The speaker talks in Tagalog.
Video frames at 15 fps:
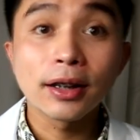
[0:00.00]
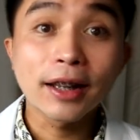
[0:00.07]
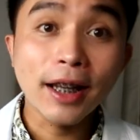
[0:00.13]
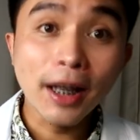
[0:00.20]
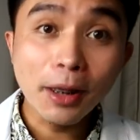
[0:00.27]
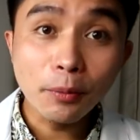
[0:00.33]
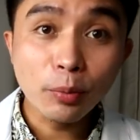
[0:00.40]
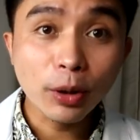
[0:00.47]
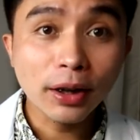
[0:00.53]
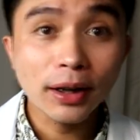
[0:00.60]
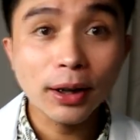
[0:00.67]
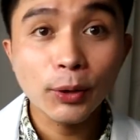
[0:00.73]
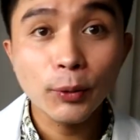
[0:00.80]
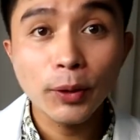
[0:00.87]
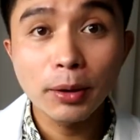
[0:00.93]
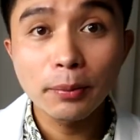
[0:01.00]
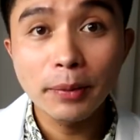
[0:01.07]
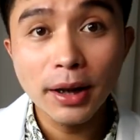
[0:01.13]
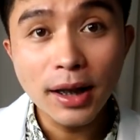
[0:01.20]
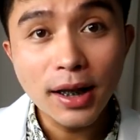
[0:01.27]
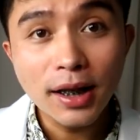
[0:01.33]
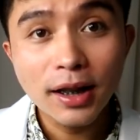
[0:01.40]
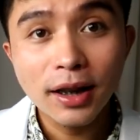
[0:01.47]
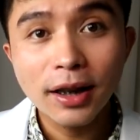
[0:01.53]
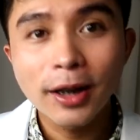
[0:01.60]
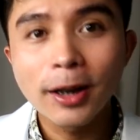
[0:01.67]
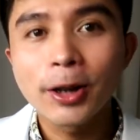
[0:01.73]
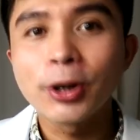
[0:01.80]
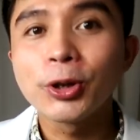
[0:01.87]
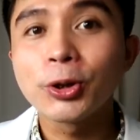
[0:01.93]
the end product will be
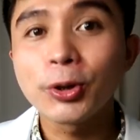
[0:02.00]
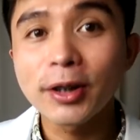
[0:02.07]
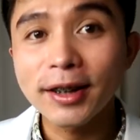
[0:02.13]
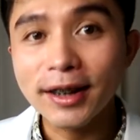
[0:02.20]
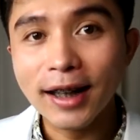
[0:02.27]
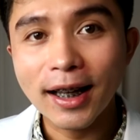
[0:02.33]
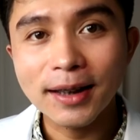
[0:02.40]
uric